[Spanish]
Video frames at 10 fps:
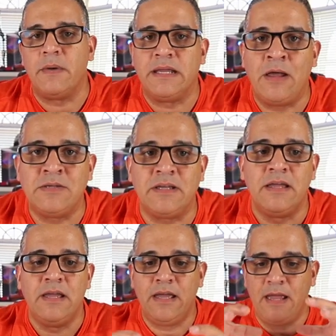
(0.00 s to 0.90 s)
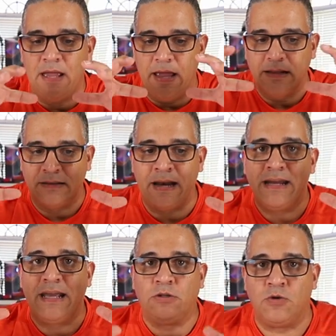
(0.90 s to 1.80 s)
americanos dicen, entrar
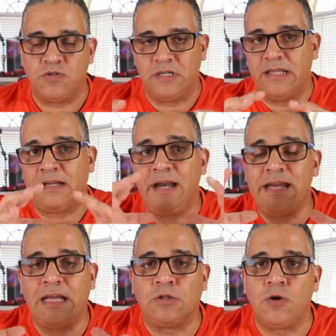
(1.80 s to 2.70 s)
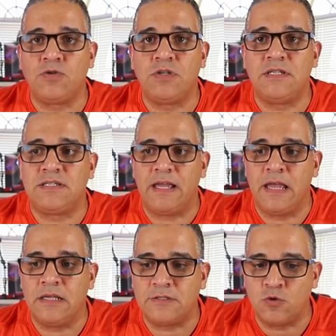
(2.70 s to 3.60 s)
en ketosis. Entrar en ketosis
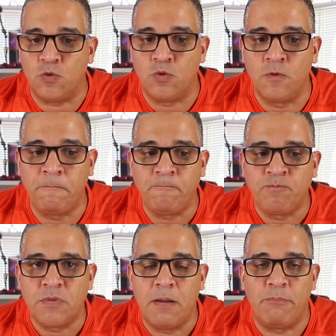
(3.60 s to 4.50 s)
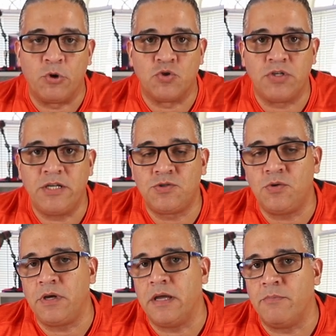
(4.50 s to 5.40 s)
es un
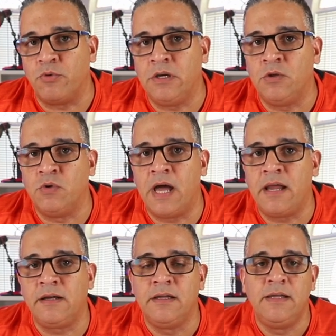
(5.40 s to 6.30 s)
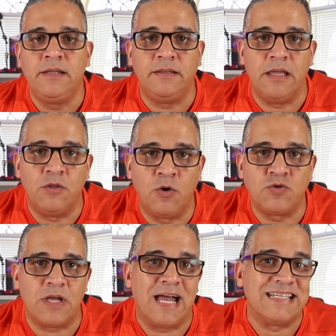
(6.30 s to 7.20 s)
proceso que puede durar de
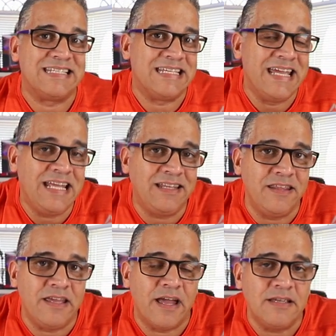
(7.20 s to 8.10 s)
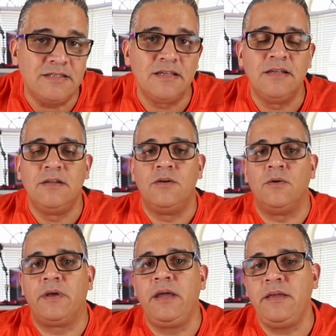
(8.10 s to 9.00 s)
2 a 7 días,
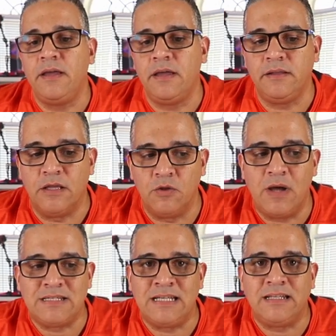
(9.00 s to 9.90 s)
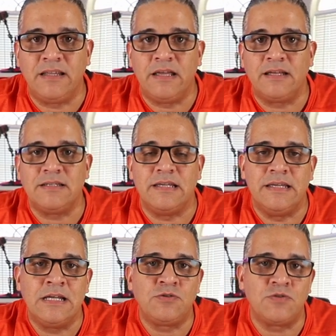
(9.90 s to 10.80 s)
¿ok? de 2 a 7 días
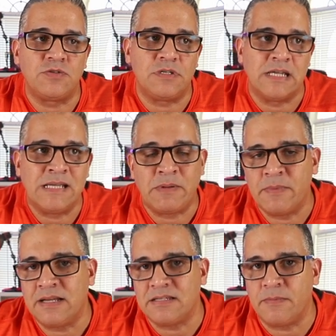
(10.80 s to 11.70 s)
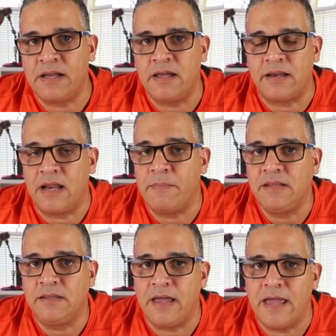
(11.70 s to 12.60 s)
y eso, esa primera semana
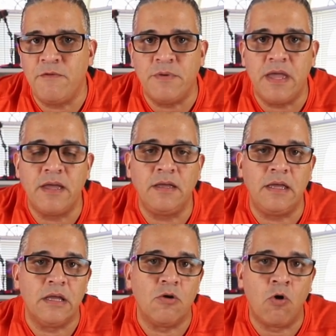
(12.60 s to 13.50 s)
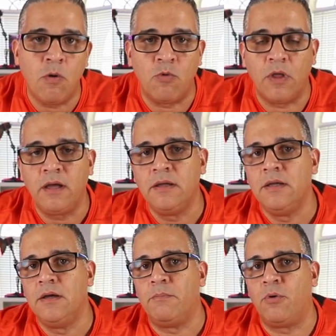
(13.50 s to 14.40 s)
realmente es bien incómoda
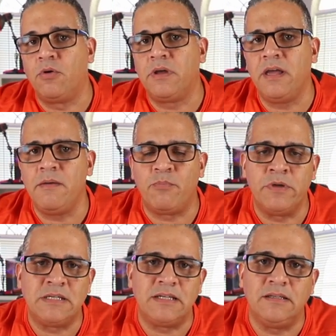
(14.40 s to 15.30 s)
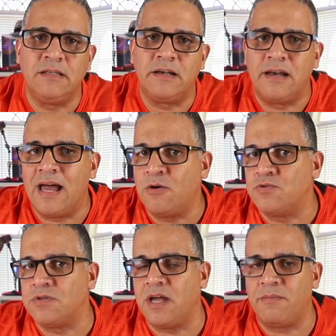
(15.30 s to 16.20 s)
porque puedes sentir
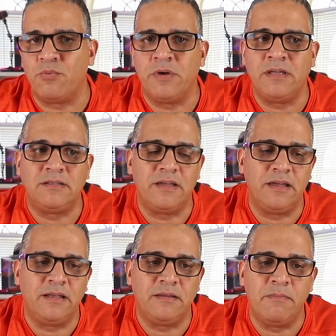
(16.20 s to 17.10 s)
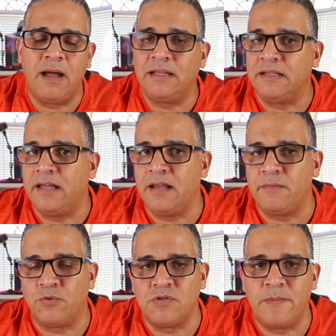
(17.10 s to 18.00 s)
náuseas, pues vas a
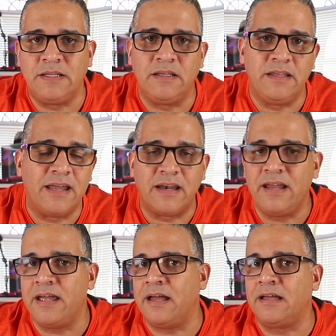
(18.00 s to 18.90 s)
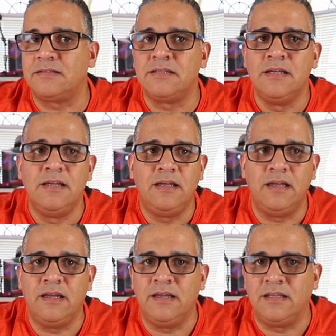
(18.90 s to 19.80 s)
tener posiblemente diarreas,
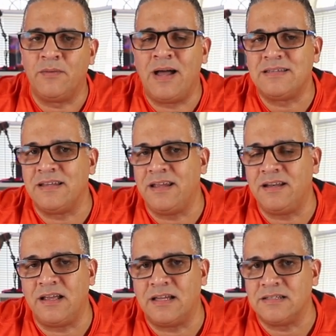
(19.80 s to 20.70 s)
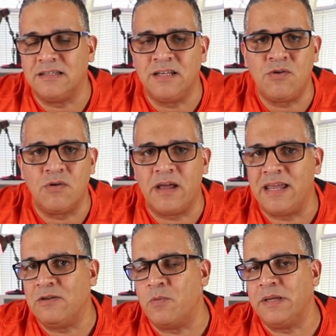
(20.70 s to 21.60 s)
eh, te vas a tener a sentir con
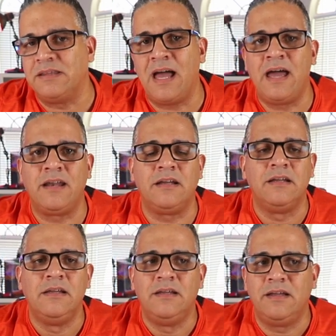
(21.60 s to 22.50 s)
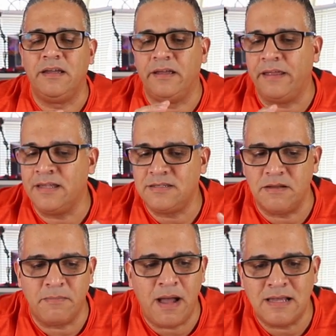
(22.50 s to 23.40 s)
ganas de vomitar, eh, es
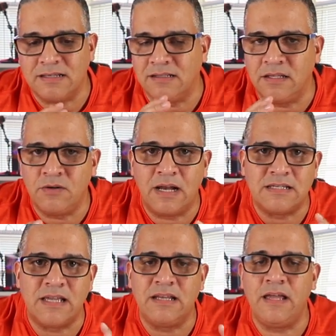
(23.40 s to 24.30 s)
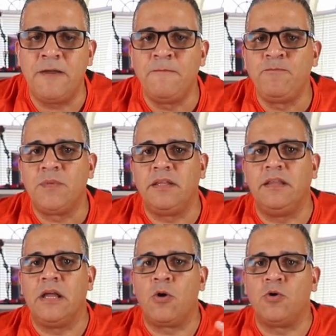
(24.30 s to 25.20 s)
decir, vas a sentir una serie
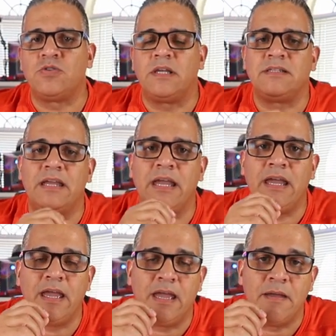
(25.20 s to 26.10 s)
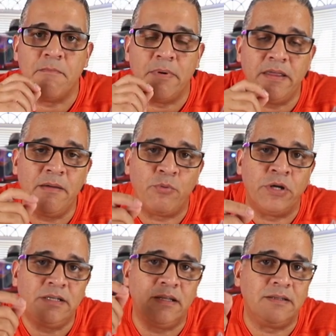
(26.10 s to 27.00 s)
de cosas que en vez de
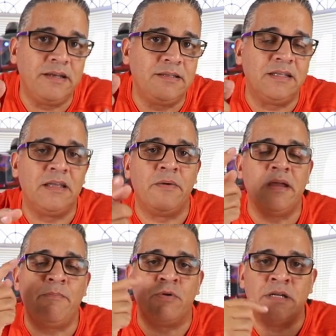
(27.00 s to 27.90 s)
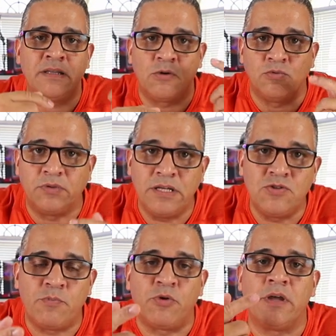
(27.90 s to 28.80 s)
ponerte triste deberías ponerte
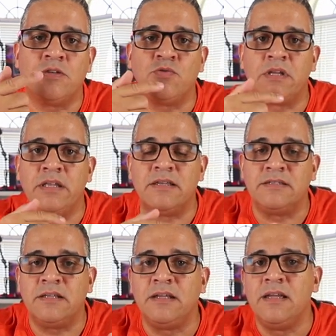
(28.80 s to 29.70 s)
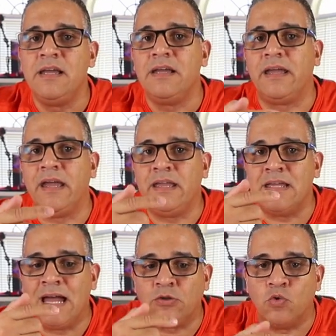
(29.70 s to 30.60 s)
contento porque eso quiere decir que
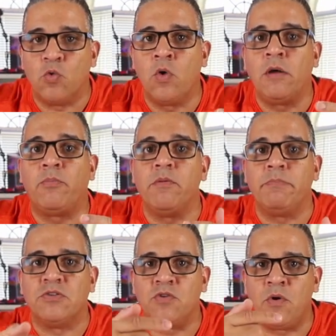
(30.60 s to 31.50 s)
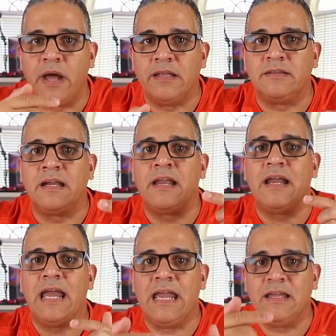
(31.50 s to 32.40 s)
ya tu cuerpo empezó a
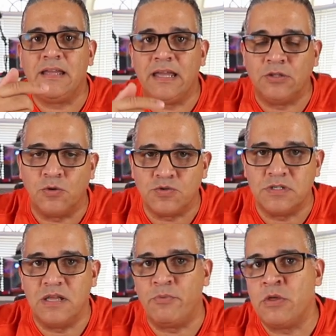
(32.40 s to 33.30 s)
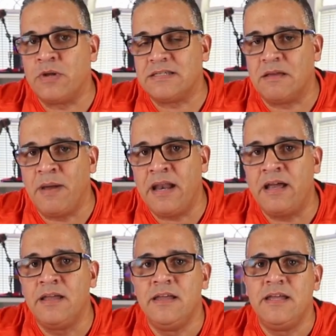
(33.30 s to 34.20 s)
entrar en ketosis. Después de una
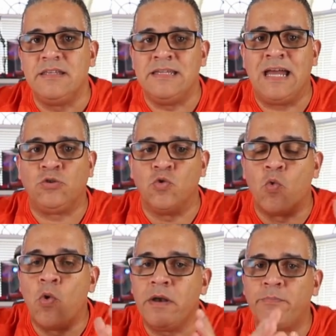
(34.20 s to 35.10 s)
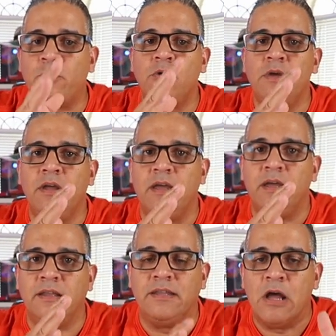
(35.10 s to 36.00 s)
semana ya tu cuerpo
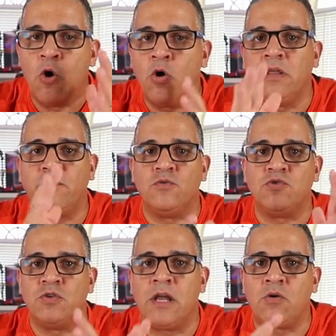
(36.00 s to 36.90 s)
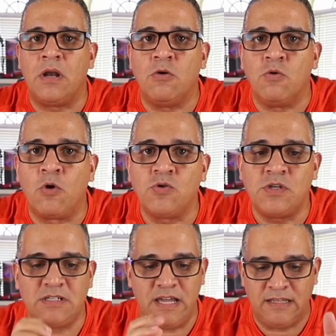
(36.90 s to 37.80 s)
dejó de funcionar con las
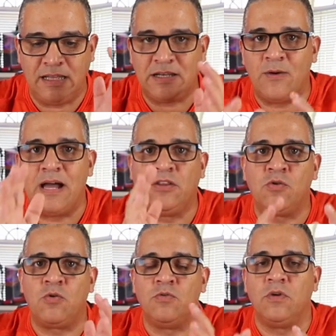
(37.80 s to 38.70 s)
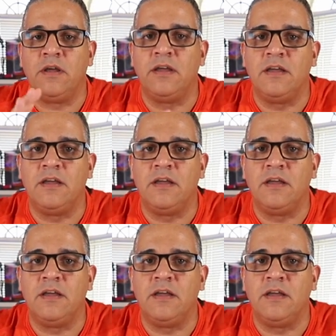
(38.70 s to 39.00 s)
glucosas, está trabajando con,